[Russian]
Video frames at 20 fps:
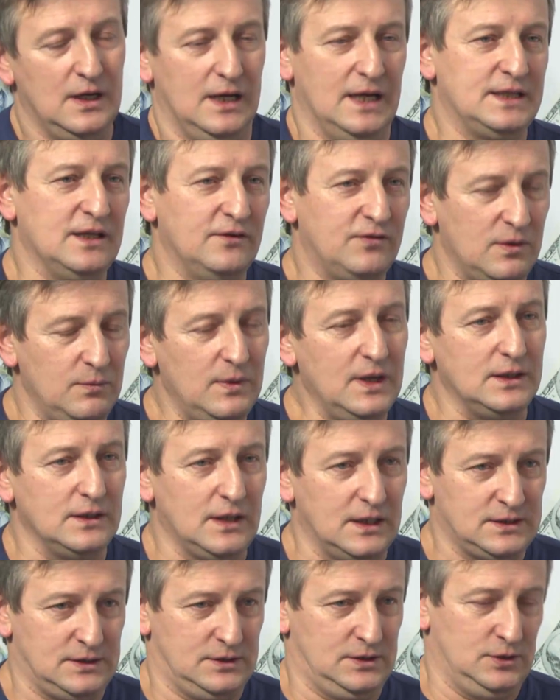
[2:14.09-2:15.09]

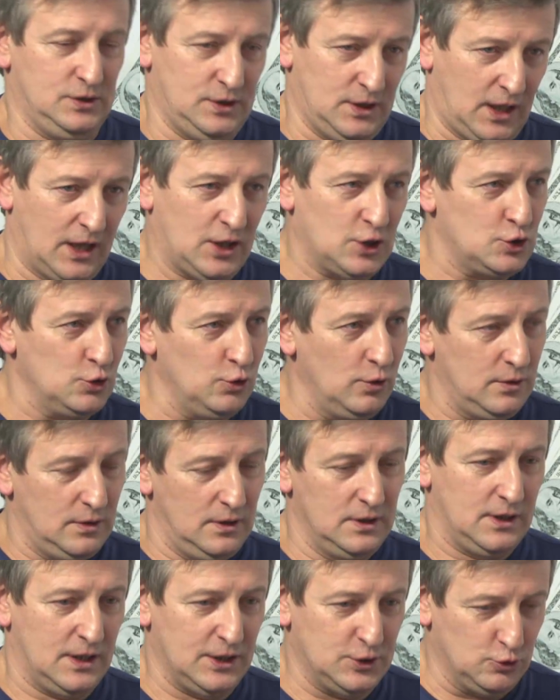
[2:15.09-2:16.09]
Одновременно, хорошо,
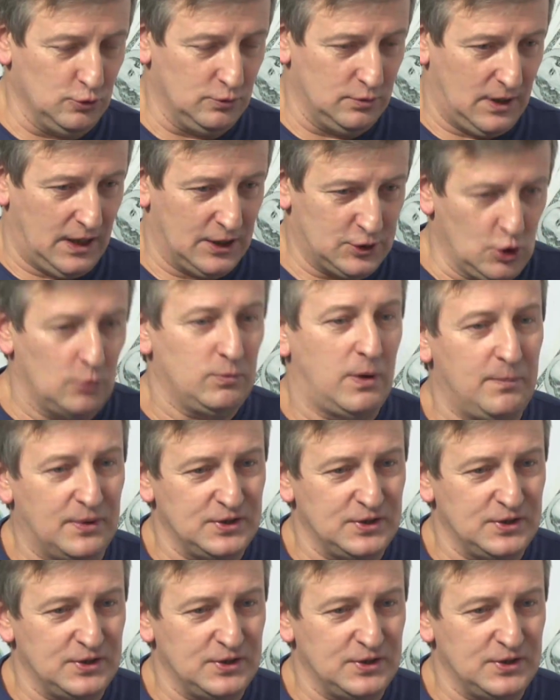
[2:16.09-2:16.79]
э, хочу особо